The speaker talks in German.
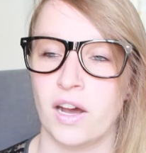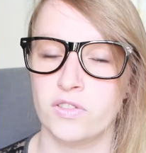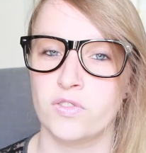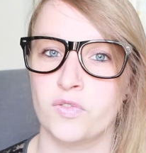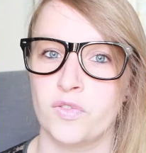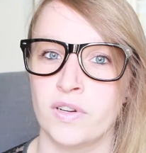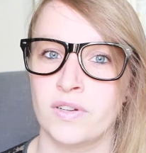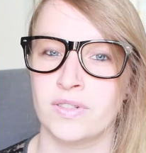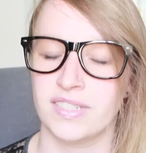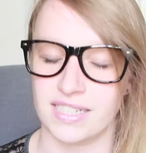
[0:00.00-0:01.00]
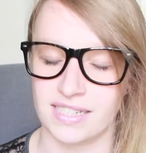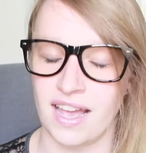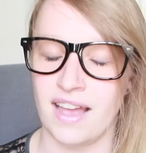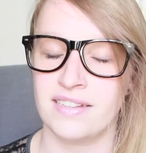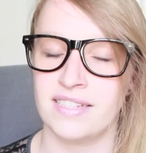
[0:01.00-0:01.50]
auszuführen. Und dass
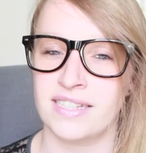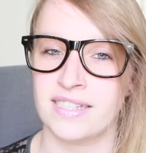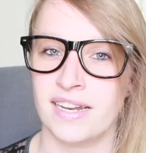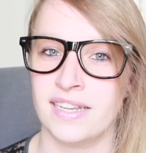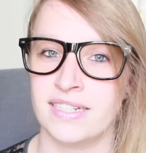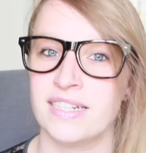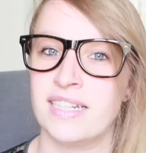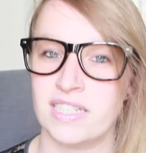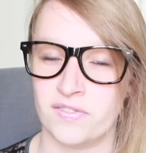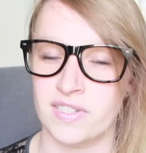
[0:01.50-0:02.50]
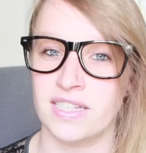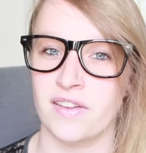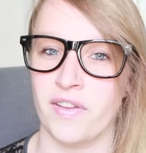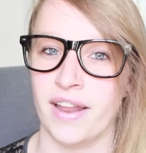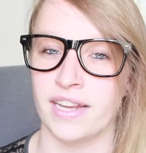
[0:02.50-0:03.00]
da alles eskaliert, das wisst ihr
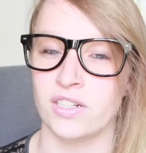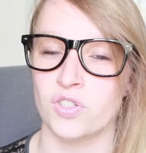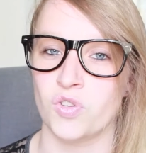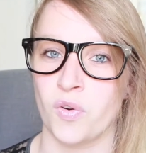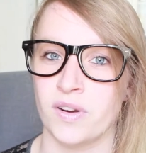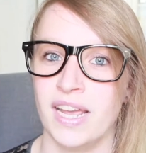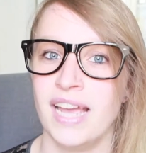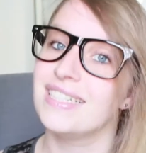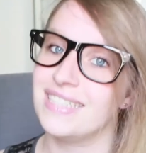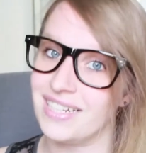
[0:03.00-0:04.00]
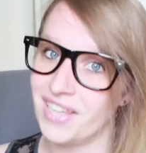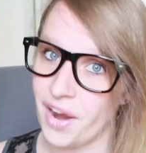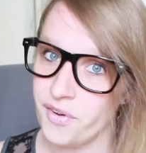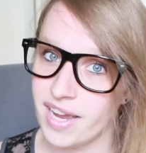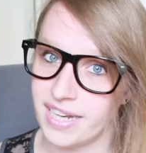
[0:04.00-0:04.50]
vielleicht schon. Denn
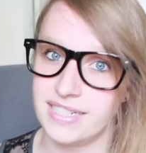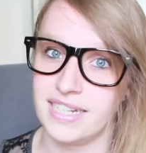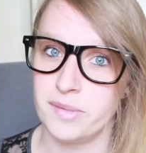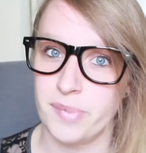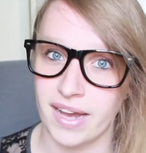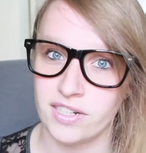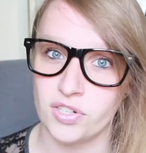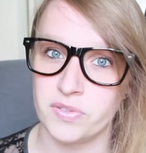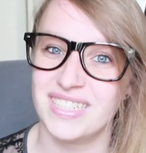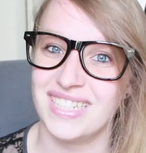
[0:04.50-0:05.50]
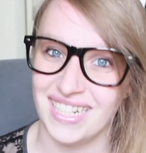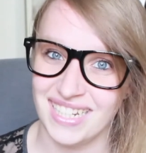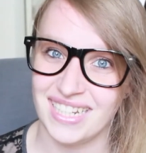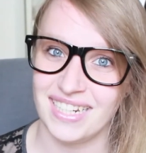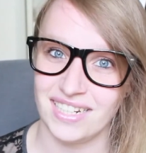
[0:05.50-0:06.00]
Carrie hat telepathische und
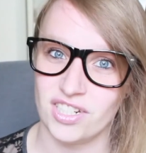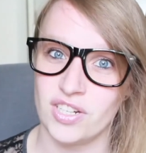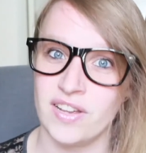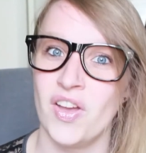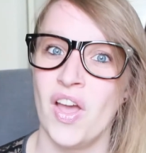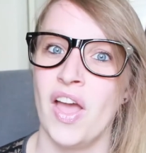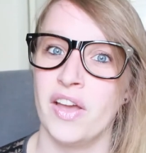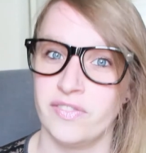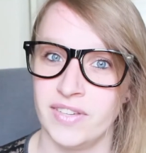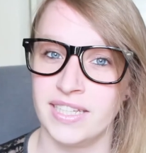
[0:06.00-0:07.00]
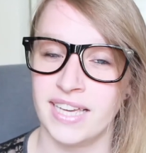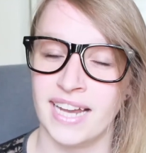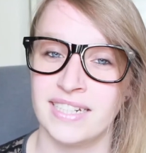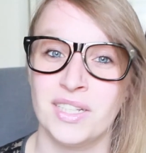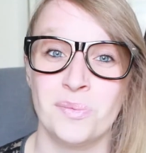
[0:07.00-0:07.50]
telekinetische
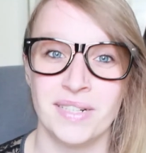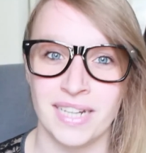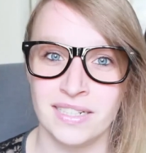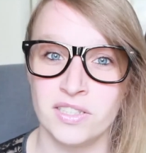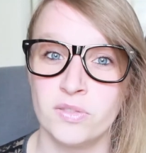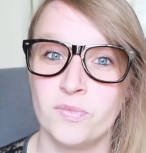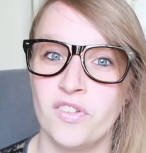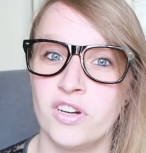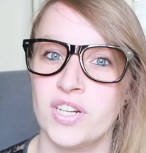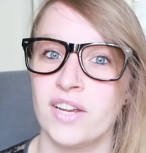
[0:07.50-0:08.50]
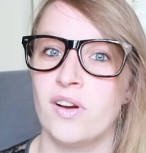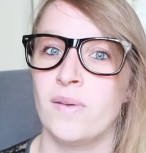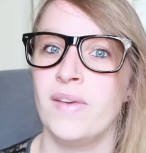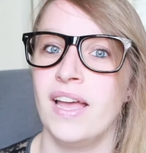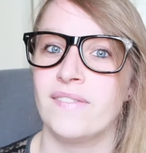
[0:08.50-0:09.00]
Fähigkeiten, die immer dann zum Vorschein
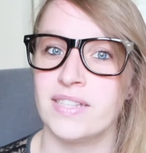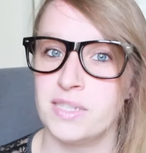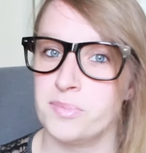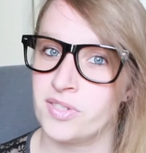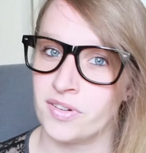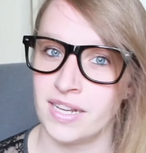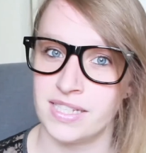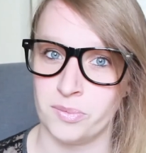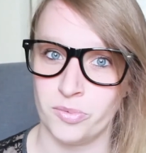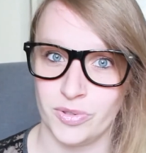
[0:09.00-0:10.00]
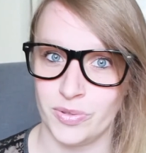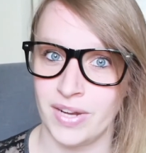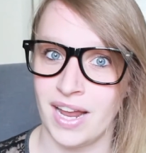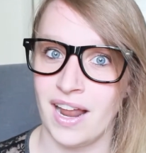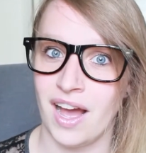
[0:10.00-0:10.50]
kommen, wenn sie besonders
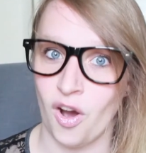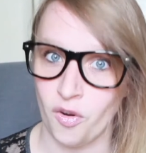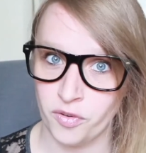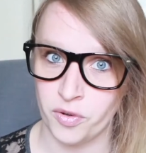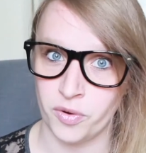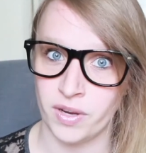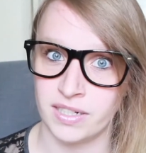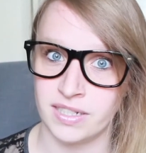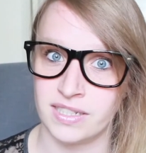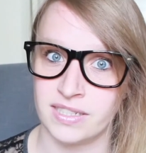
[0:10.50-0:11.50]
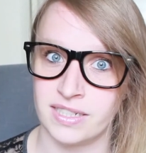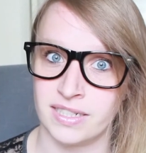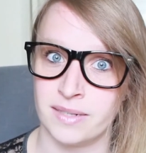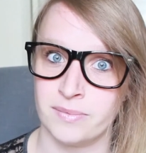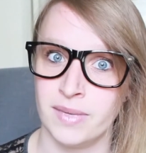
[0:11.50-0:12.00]
emotional aufgerührt ist.
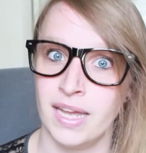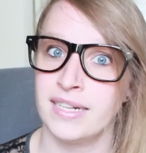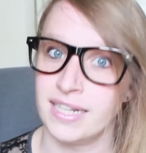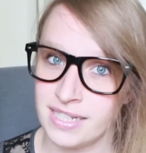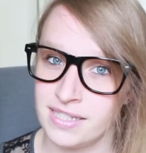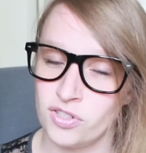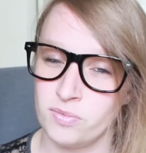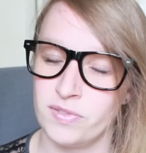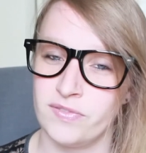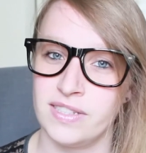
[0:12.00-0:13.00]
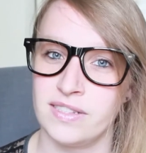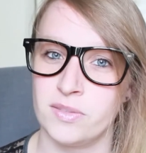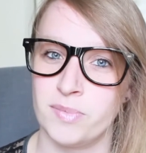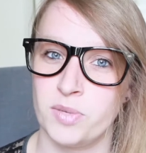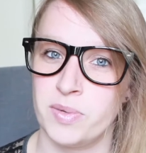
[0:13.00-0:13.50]
Ähm, das hat sie schon bewiesen,
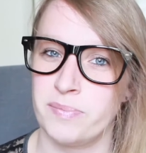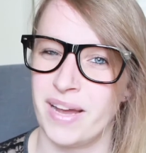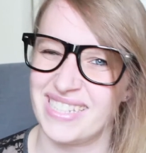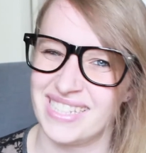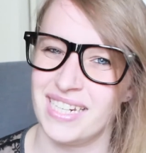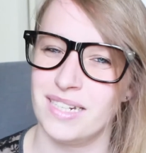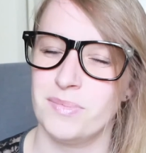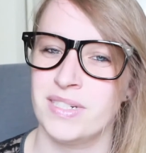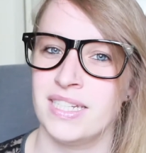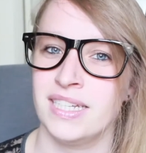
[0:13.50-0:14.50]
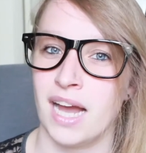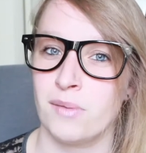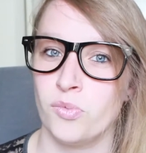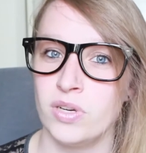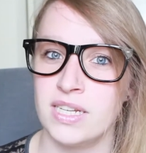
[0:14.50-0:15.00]
zum Beispiel in ein paar Szenen mit ihrer
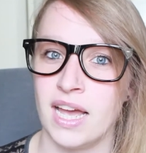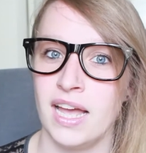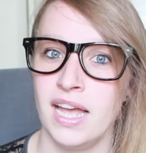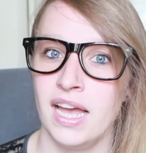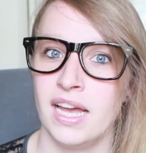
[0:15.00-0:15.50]
Mutter,